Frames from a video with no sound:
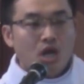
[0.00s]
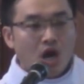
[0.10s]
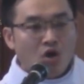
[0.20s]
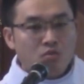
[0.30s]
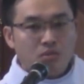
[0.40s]

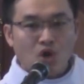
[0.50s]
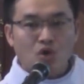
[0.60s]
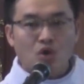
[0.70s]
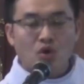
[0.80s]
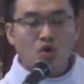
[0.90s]
ông bà
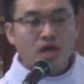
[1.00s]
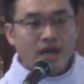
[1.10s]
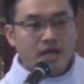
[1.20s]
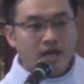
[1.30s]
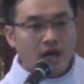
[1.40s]
cố
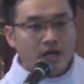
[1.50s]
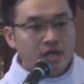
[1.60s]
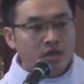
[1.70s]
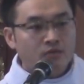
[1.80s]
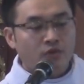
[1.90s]
nay đã
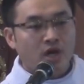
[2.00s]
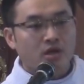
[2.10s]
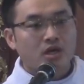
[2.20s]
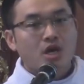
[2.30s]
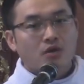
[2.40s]
yên phần